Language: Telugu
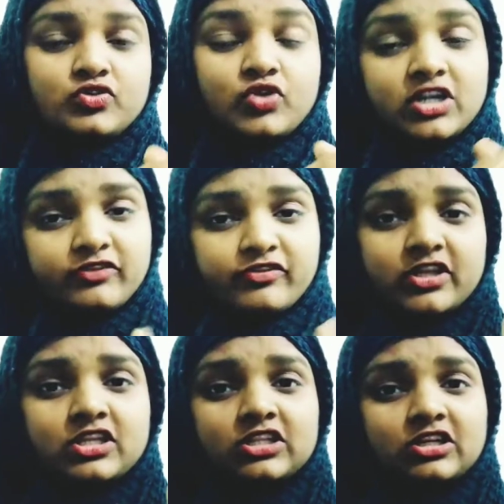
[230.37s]
ట్వంటీ
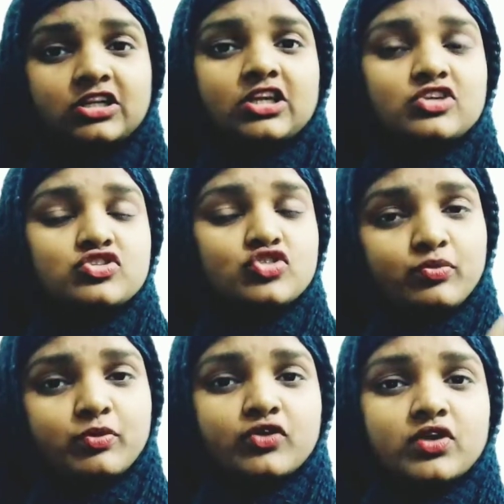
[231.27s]
ఫైవ్ థర్టీ ఏజ్
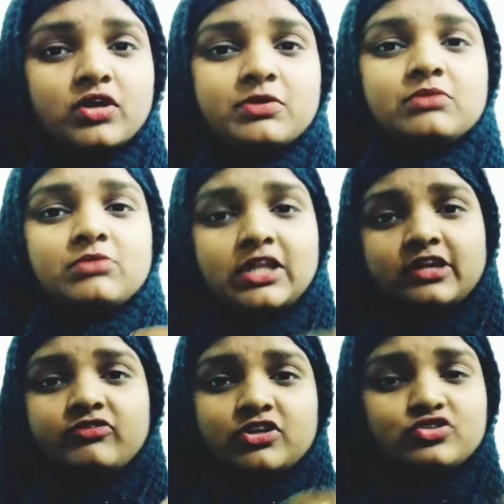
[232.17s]
గ్రూప్లో కూడా మనం
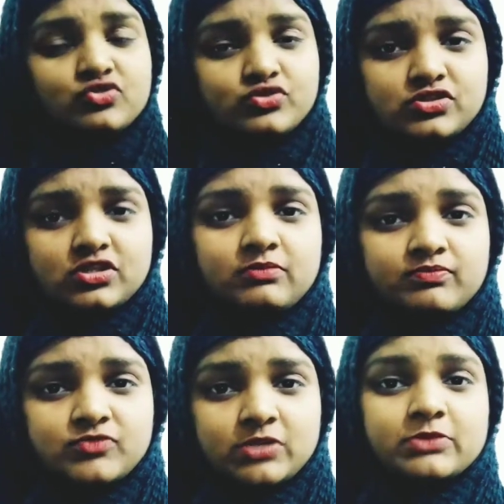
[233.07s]
ఇలాంటివన్నీ చూస్తున్నాం
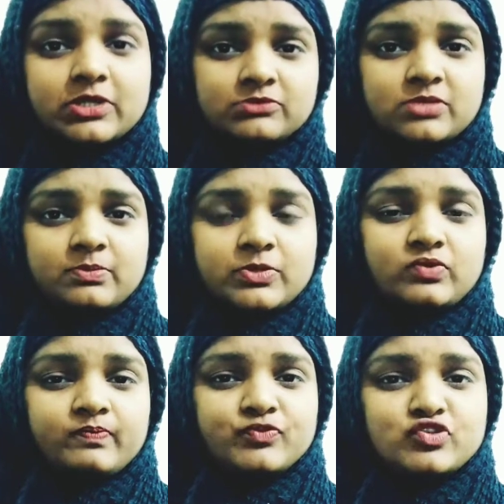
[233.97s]
సిమ్టమ్స్ ఇప్పుడు
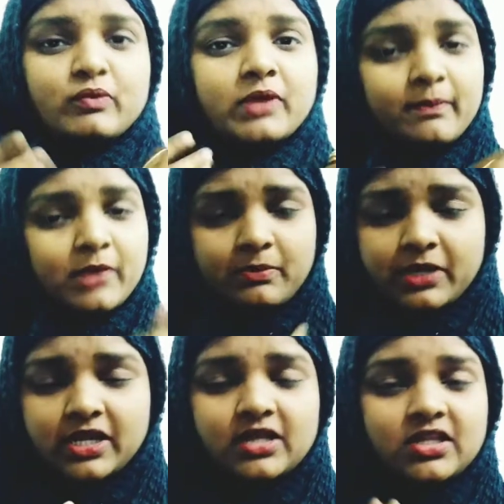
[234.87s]
సో మనం
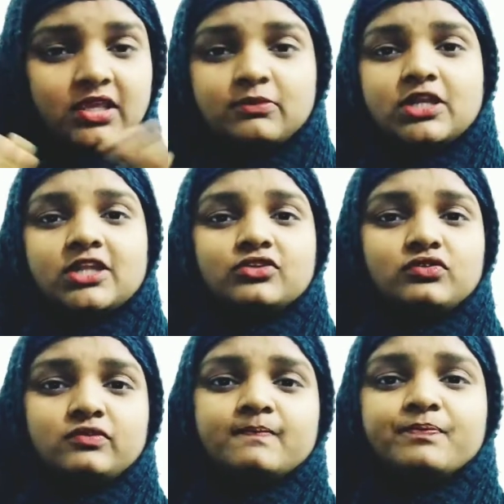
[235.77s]
భయపడడానికి ఏమీ లేదు